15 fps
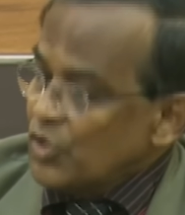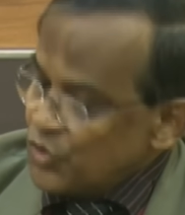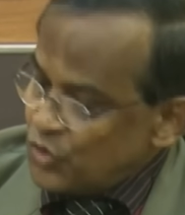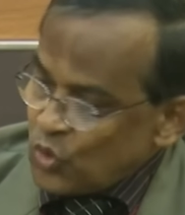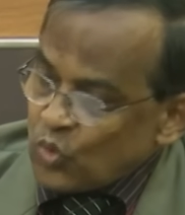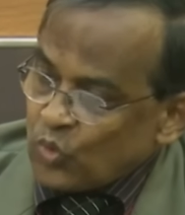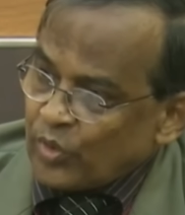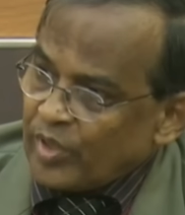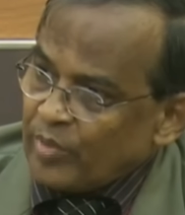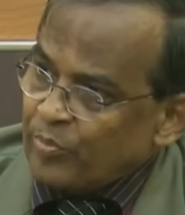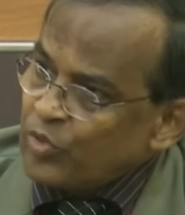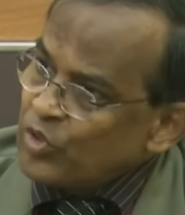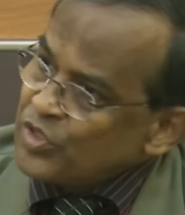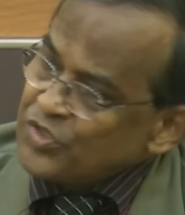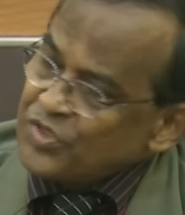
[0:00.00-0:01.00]
জোর করে
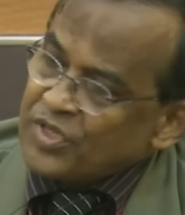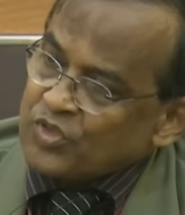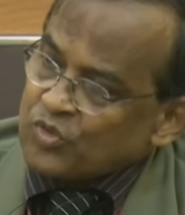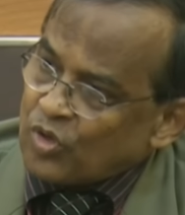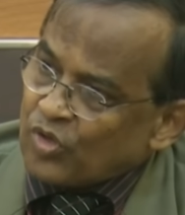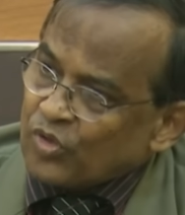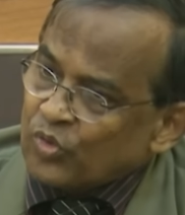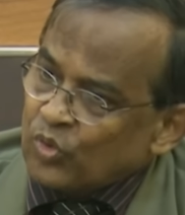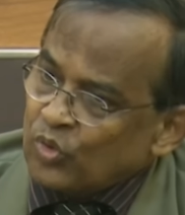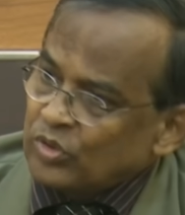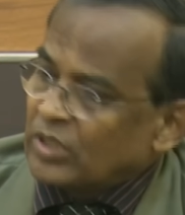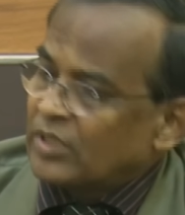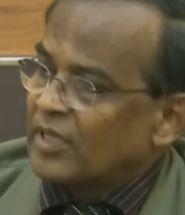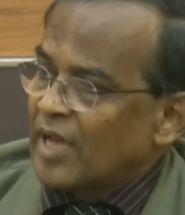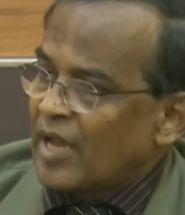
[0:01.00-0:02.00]
পুলিশ দিয়ে সরানো হলো
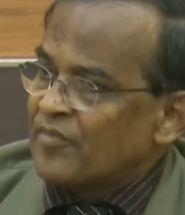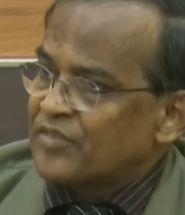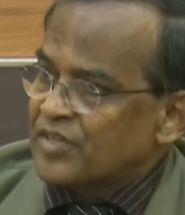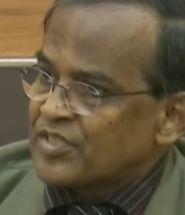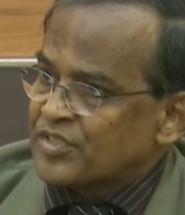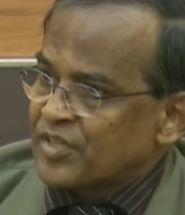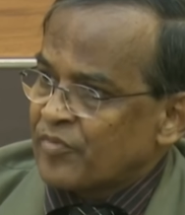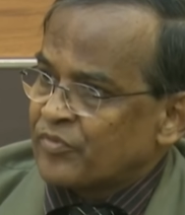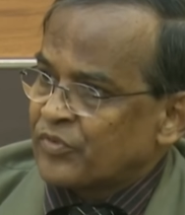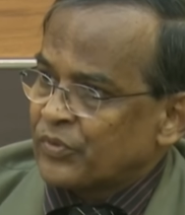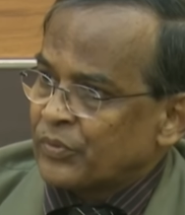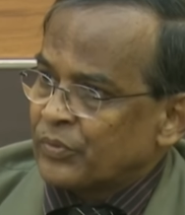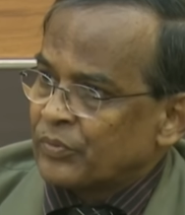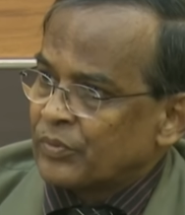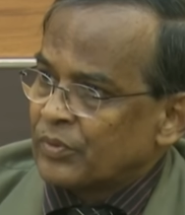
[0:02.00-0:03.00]
তাদের লাইফটা সেফ
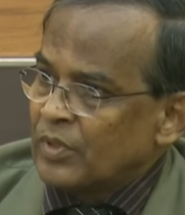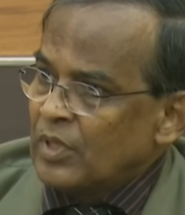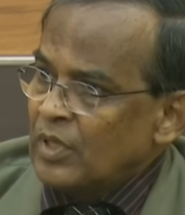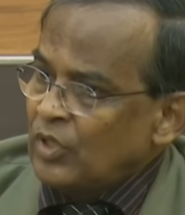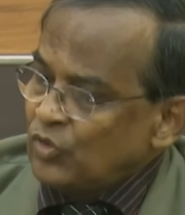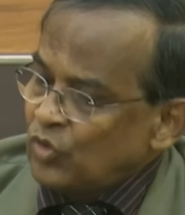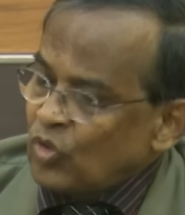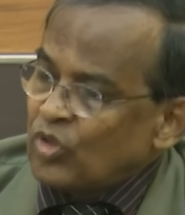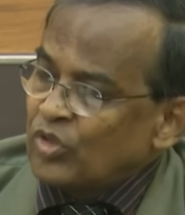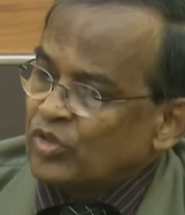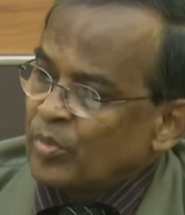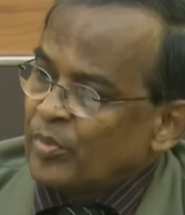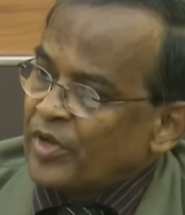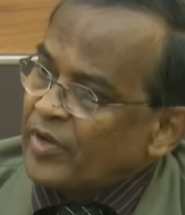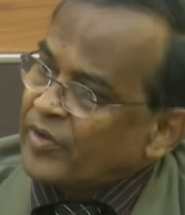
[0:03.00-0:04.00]
হলো তখন কিন্তু
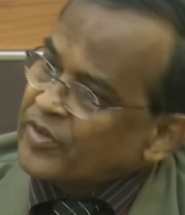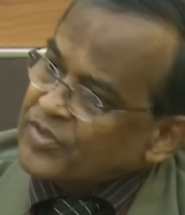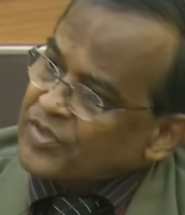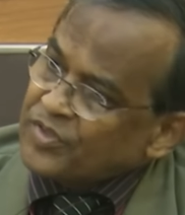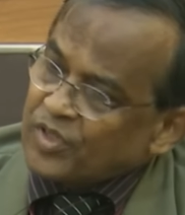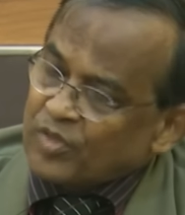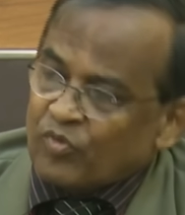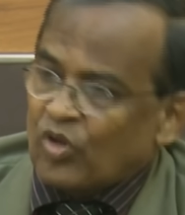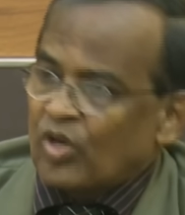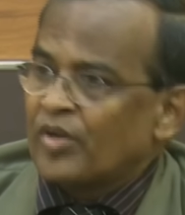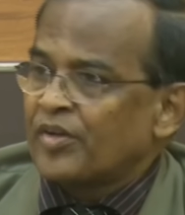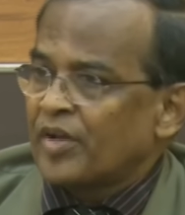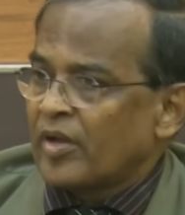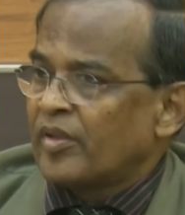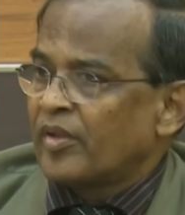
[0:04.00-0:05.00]
আমি রেড ক্রিসেন্টের
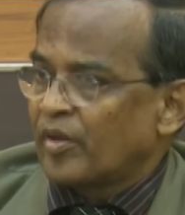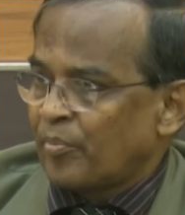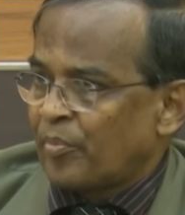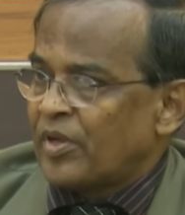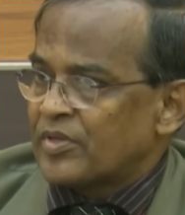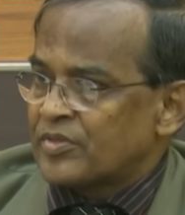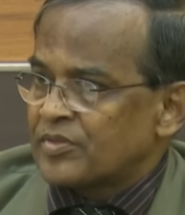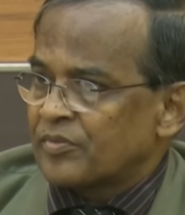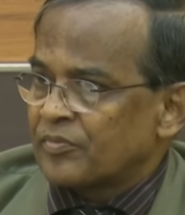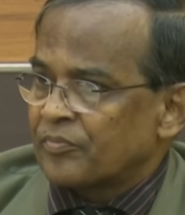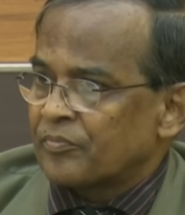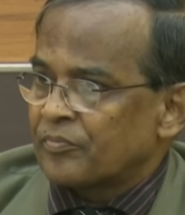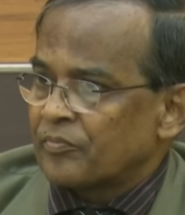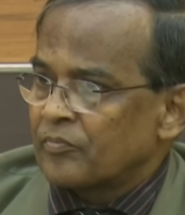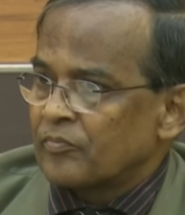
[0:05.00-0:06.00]
ভলান্টিয়ারদেরকে পেয়েছি
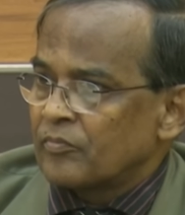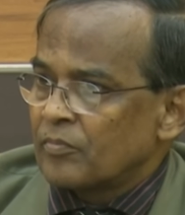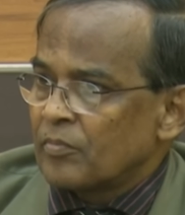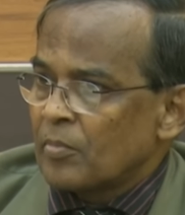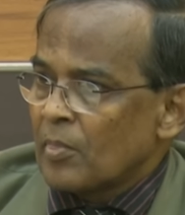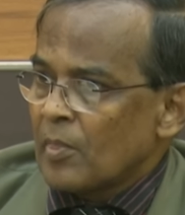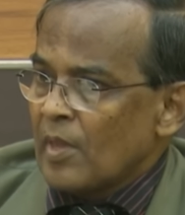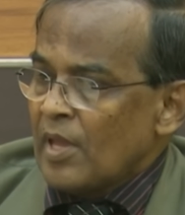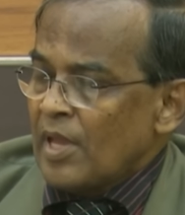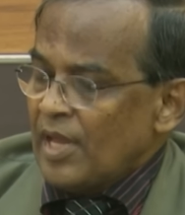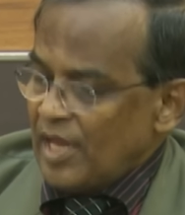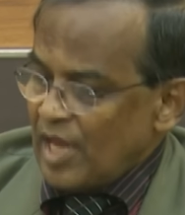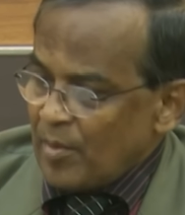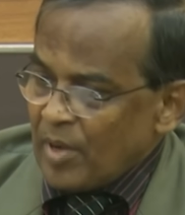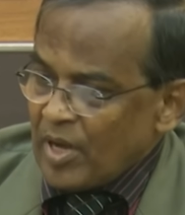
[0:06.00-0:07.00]

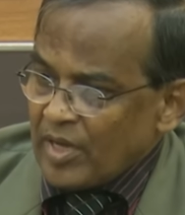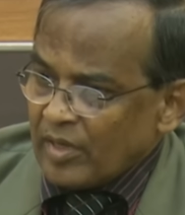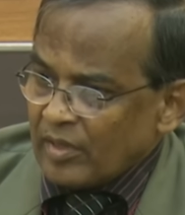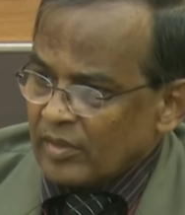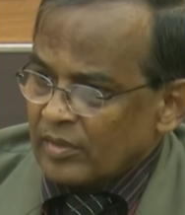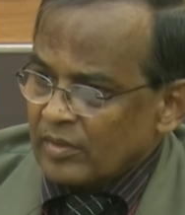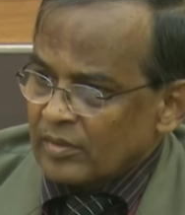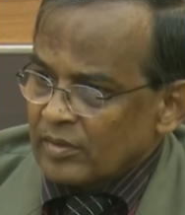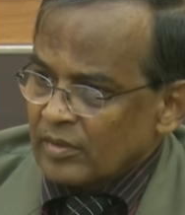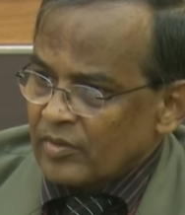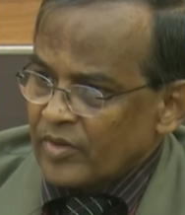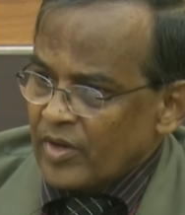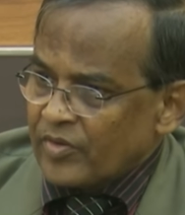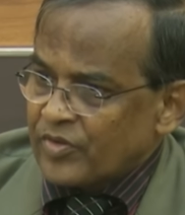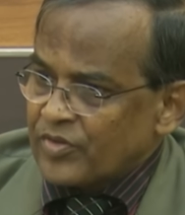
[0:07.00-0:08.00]
এবার
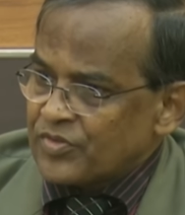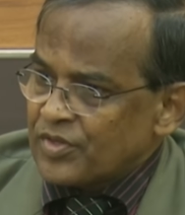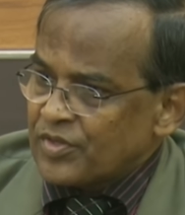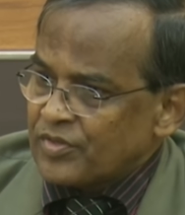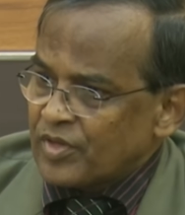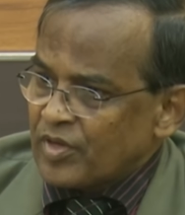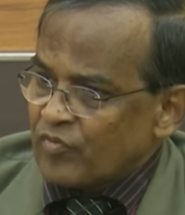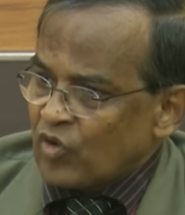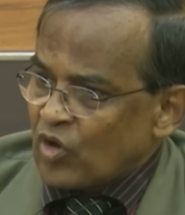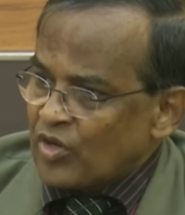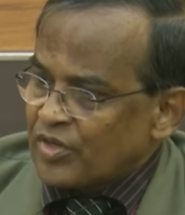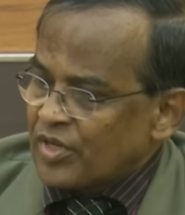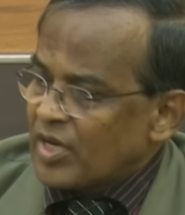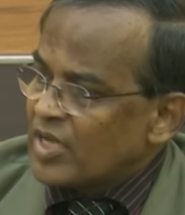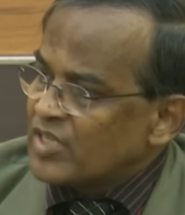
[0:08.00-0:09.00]
রেড ক্রিসেন্টের
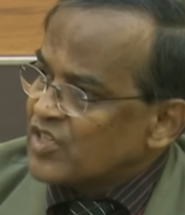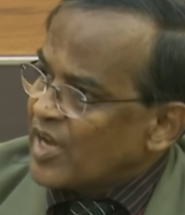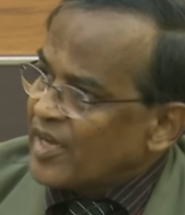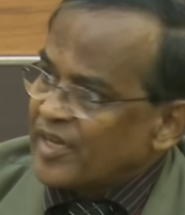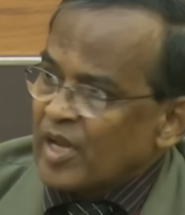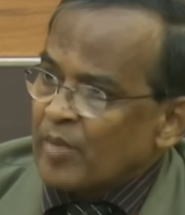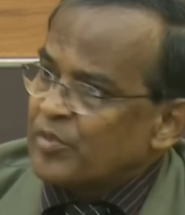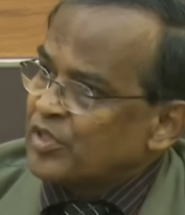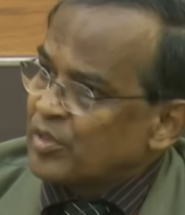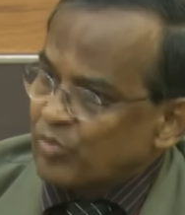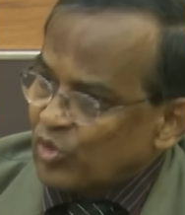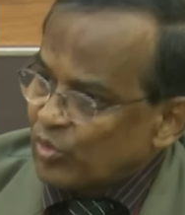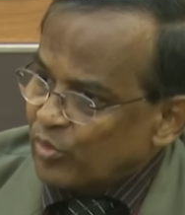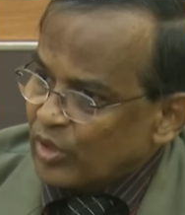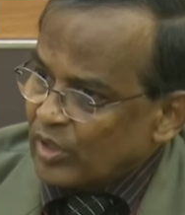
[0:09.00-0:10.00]
ভলান্টিয়াররা যায় না আমি তা
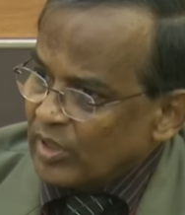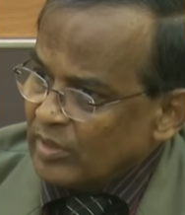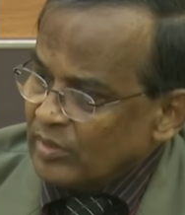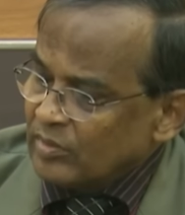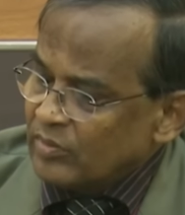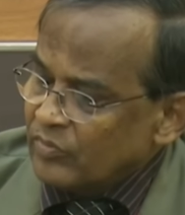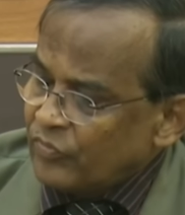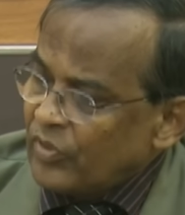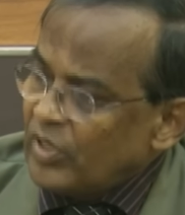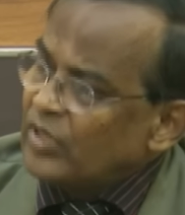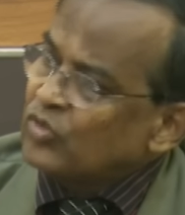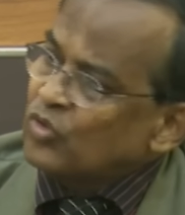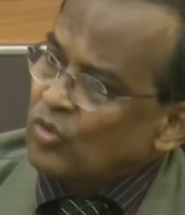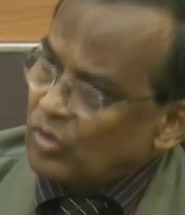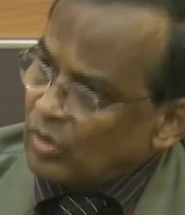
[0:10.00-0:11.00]
বলবো না ফিল্ডে
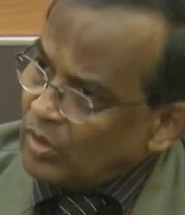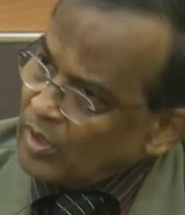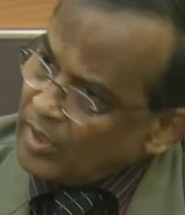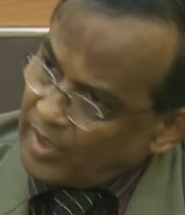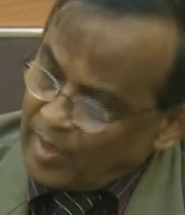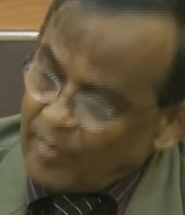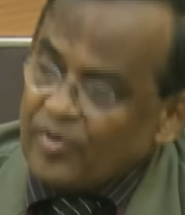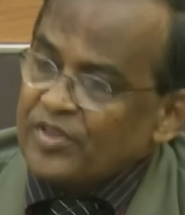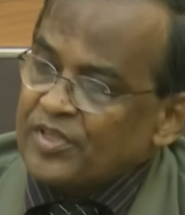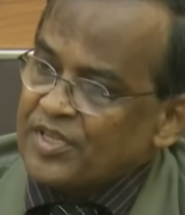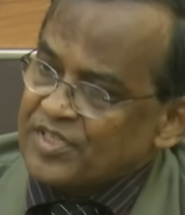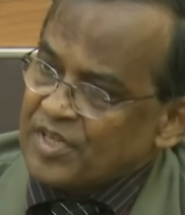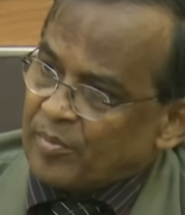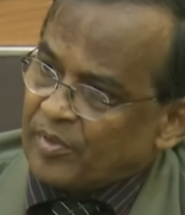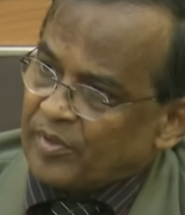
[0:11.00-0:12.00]
তো এমনিতেই
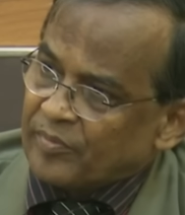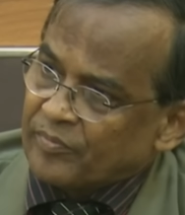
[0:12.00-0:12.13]
যাবে